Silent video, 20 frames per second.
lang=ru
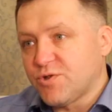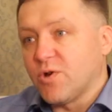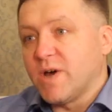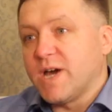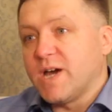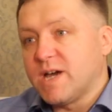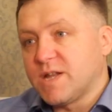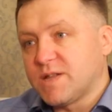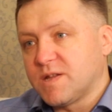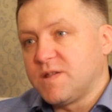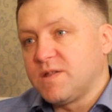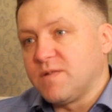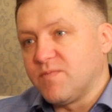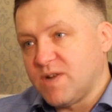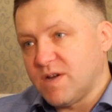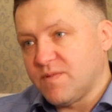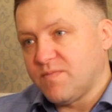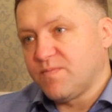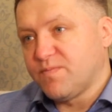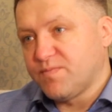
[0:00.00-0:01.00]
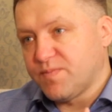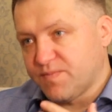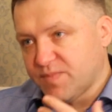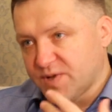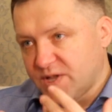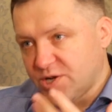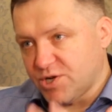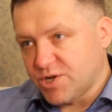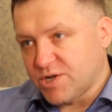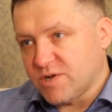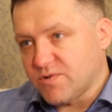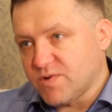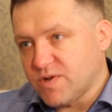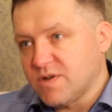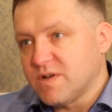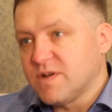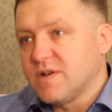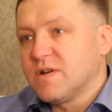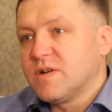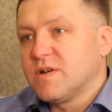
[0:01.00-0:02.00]
что эта земля
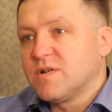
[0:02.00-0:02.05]
подлежала